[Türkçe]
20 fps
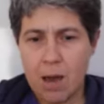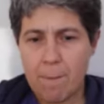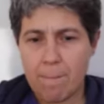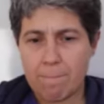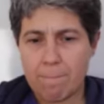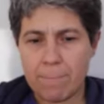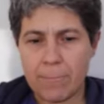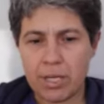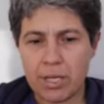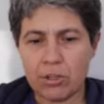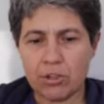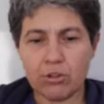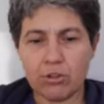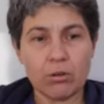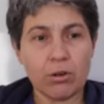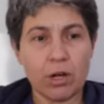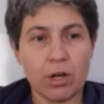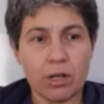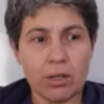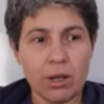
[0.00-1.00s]

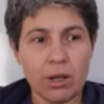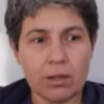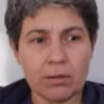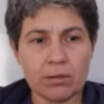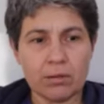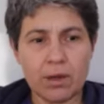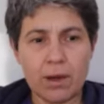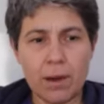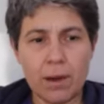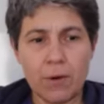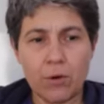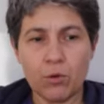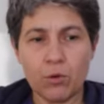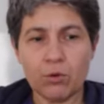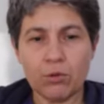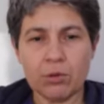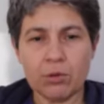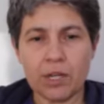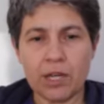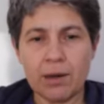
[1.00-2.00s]
birçok alanda
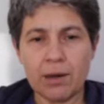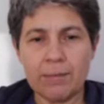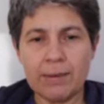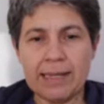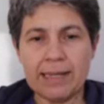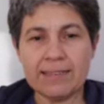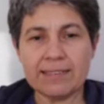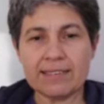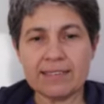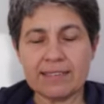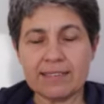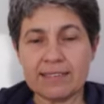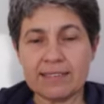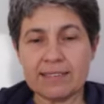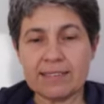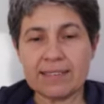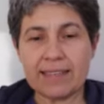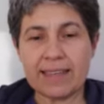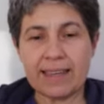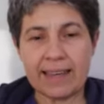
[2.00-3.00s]

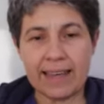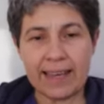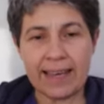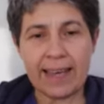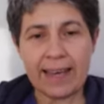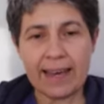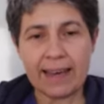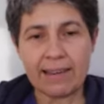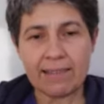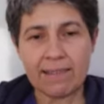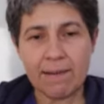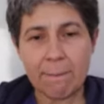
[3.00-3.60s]
uygulayabilirsiniz. Eğer